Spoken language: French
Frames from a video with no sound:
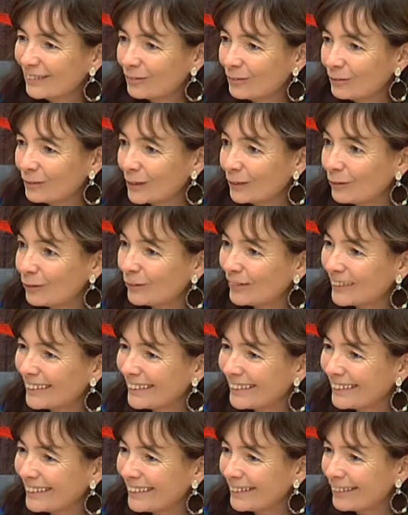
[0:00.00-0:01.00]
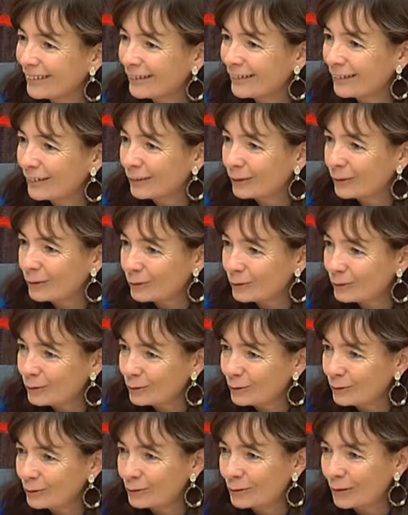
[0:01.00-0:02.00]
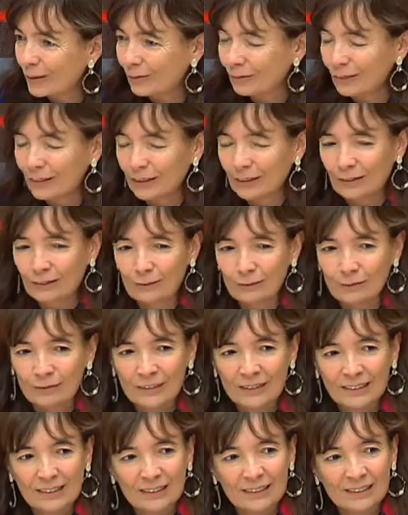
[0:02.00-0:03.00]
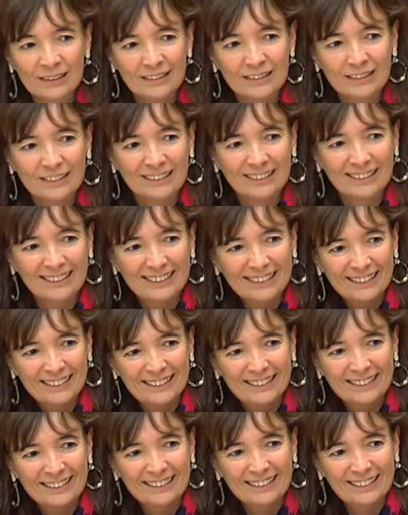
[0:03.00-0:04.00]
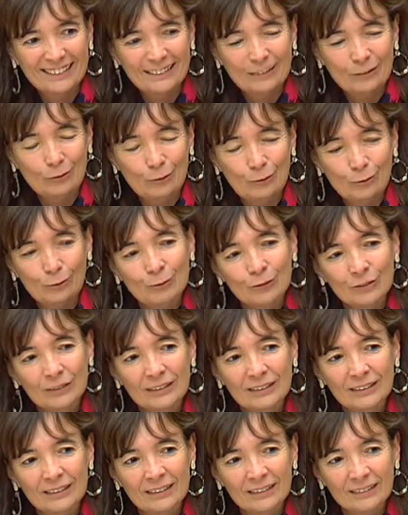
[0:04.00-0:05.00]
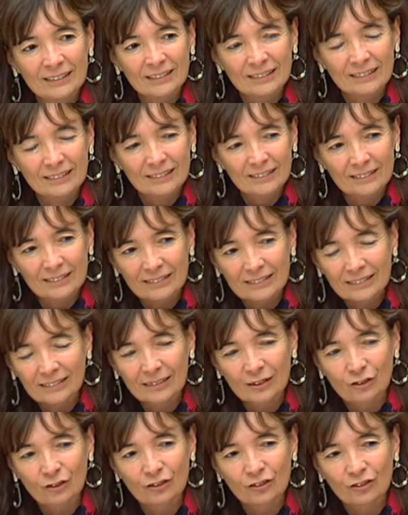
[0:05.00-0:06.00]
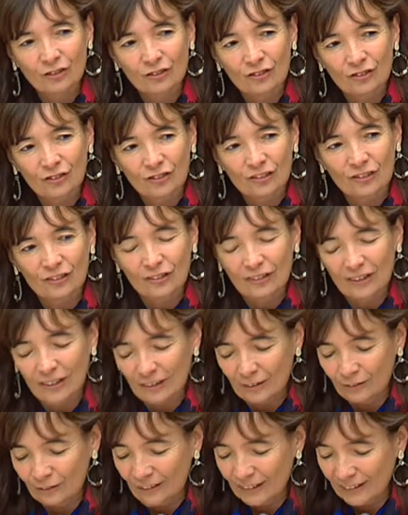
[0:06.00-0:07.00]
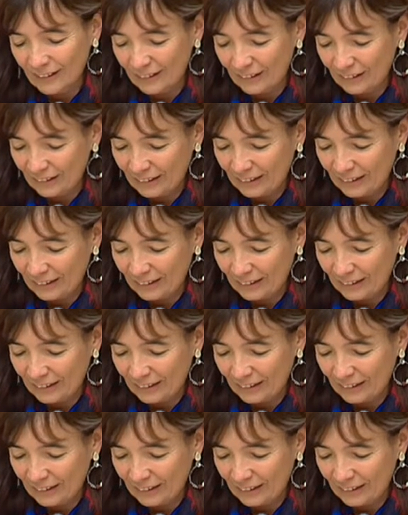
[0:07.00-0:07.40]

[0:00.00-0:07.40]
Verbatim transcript: où nous avions été reçus avec une visite de tout le site, des échanges avec